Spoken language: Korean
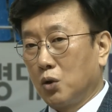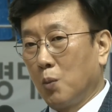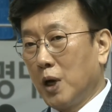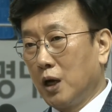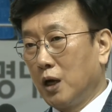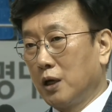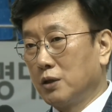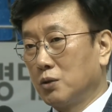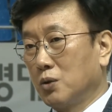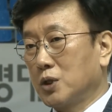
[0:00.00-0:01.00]

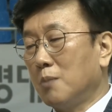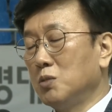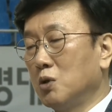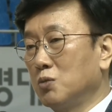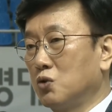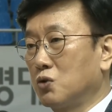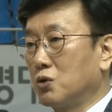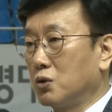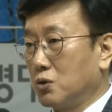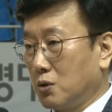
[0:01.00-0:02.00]
도망가는 또 3점
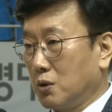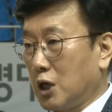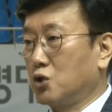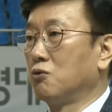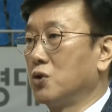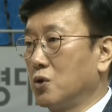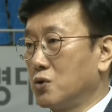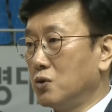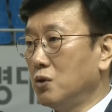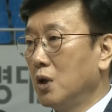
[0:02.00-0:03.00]
슛을 또 각종훈
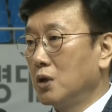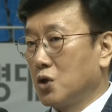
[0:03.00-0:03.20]
선수, 네.